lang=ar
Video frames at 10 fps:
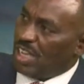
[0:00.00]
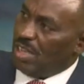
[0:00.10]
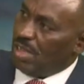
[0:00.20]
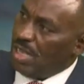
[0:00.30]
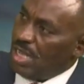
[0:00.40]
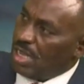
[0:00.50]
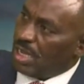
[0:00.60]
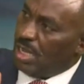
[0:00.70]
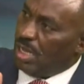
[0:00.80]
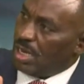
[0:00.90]
ك
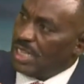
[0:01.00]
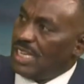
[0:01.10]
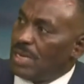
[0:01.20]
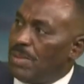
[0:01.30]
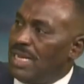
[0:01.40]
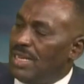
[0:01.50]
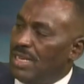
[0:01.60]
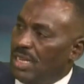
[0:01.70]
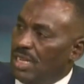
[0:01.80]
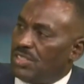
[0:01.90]
كراس حربه
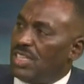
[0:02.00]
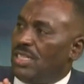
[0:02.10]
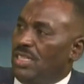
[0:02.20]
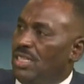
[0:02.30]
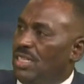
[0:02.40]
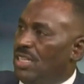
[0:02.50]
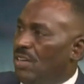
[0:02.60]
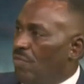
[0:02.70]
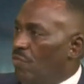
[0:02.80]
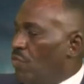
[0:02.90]
آه، آه، صريح
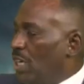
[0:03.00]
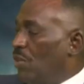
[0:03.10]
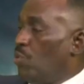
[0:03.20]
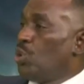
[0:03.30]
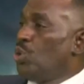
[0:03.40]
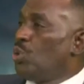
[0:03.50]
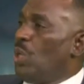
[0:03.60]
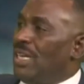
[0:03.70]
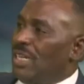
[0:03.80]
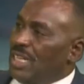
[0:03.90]
نعم. فوجوده
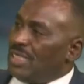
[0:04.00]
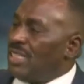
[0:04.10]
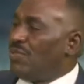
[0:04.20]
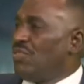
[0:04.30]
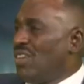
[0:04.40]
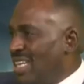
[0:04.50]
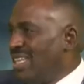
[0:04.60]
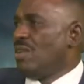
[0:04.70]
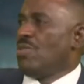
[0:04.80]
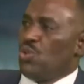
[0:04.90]
على الطرف
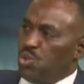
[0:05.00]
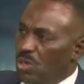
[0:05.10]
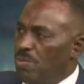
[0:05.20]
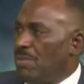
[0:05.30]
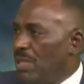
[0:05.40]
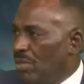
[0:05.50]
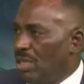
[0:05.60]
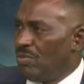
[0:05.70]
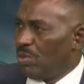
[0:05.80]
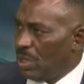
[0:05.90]
قلل من خطوره محمد عبد
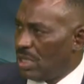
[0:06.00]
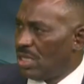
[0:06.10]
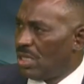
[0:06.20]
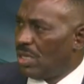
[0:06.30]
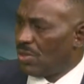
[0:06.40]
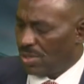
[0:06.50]
الرحمن في مباراه سان داونز